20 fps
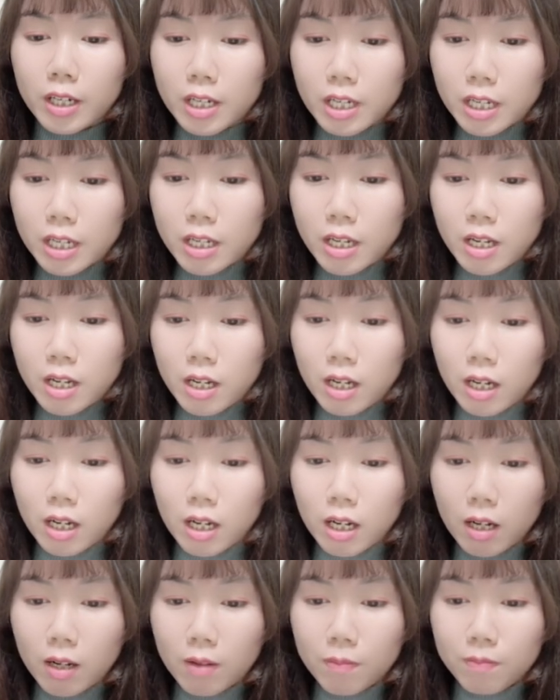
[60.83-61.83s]
đi
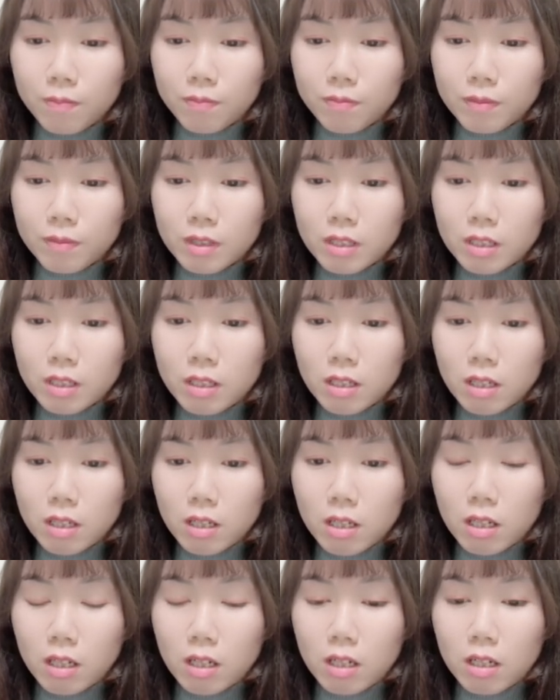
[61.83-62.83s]
uh,
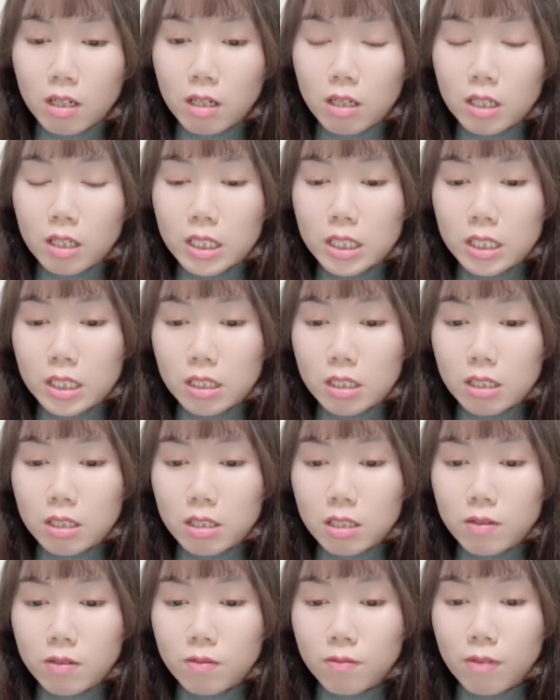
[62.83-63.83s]

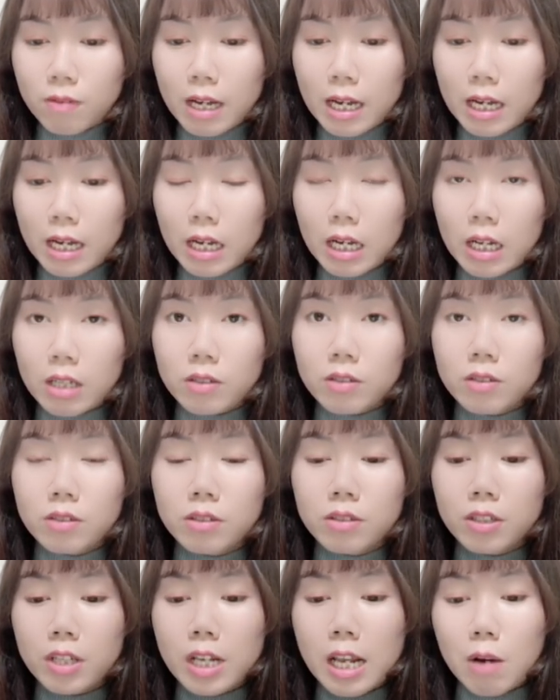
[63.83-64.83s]
uh, và
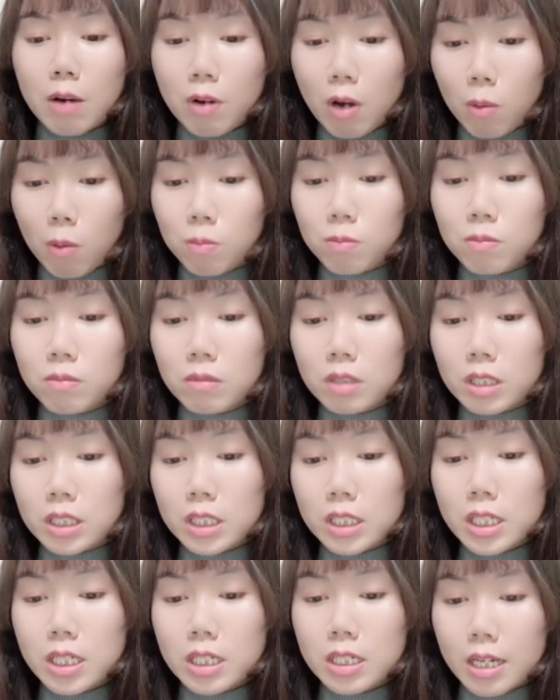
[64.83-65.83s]
người lao động
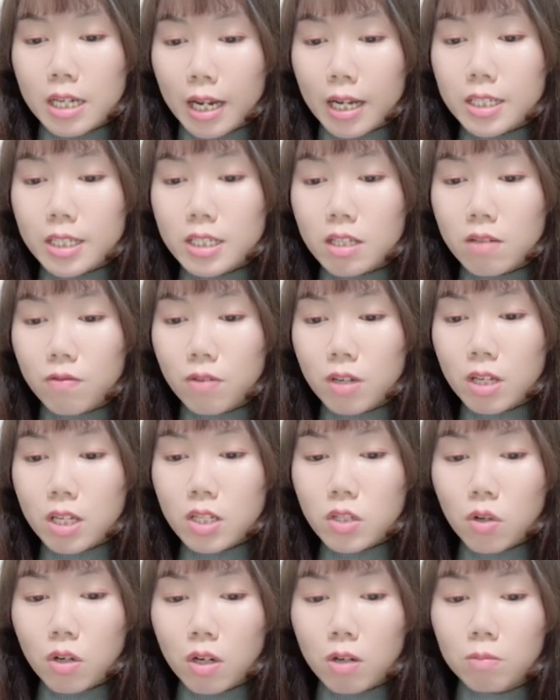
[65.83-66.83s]
chi trả chi
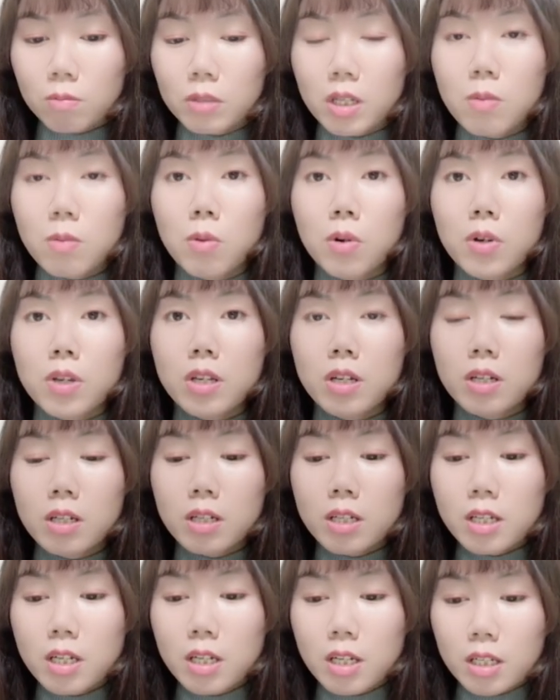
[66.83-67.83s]
phí cho công ty môi
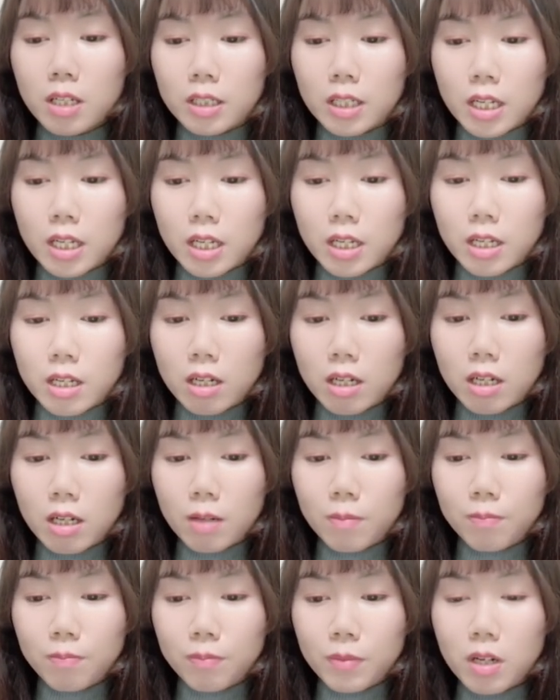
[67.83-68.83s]
giới thì
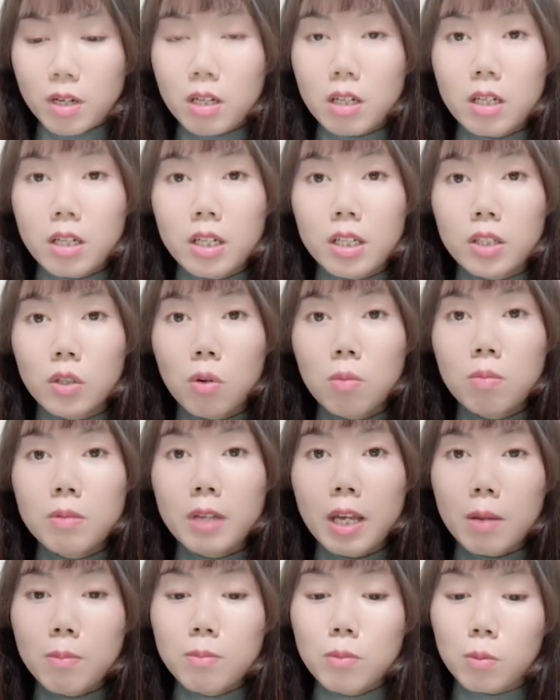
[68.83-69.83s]
hơi
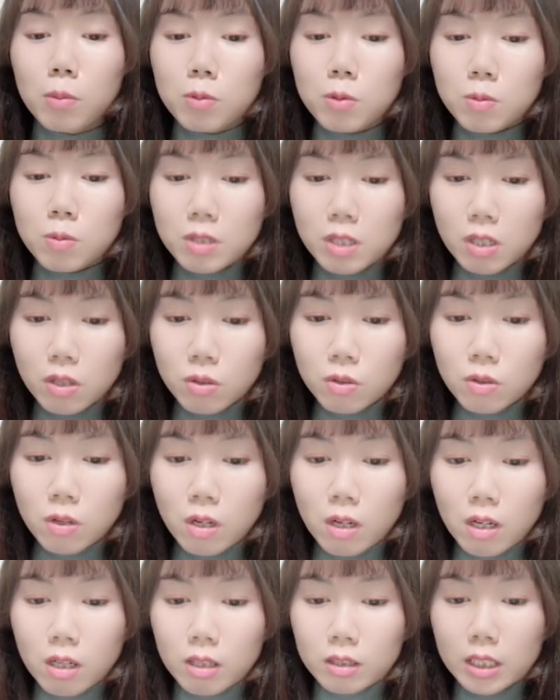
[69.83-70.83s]
tốn kém một chút
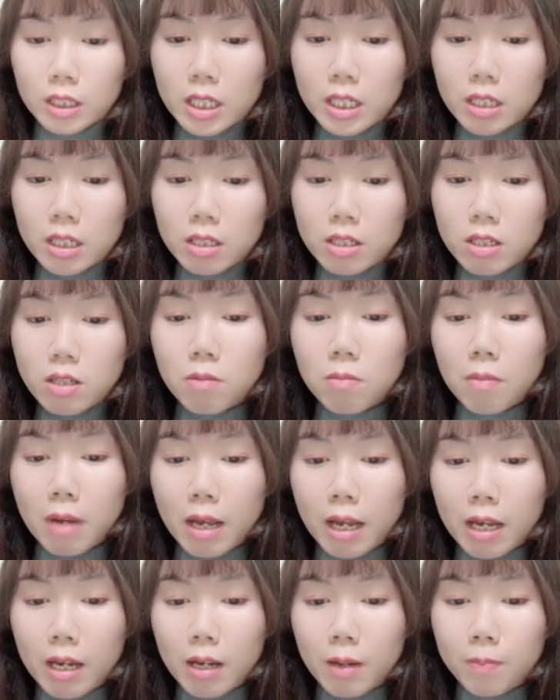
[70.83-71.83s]
xíu thì nhưng
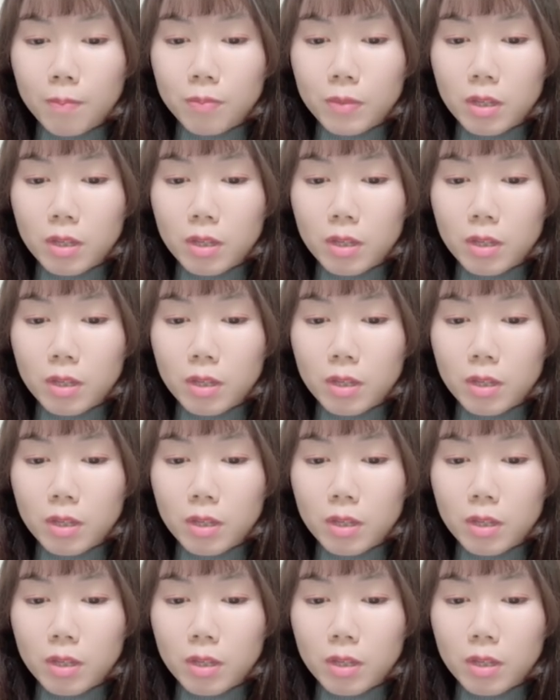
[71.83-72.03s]
mà